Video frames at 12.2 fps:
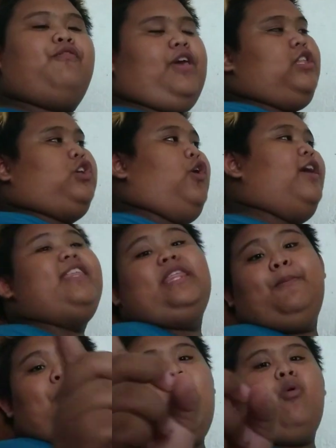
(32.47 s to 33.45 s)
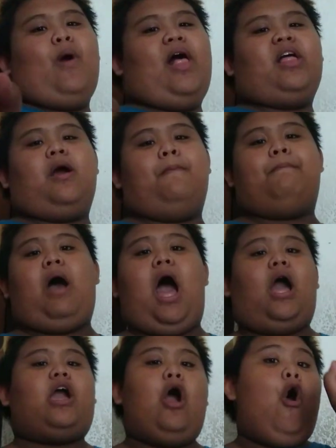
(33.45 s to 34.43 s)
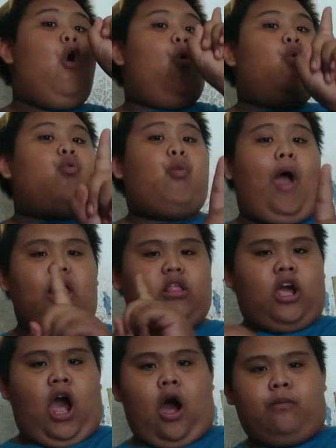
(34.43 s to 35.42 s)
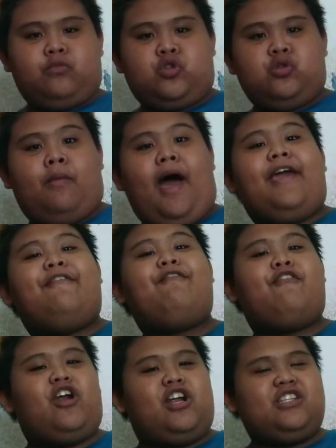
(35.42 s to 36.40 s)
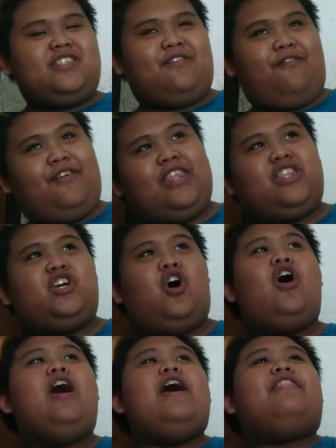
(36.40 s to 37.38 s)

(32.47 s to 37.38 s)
video. Hindi pala welcome back. Welcome to my first video.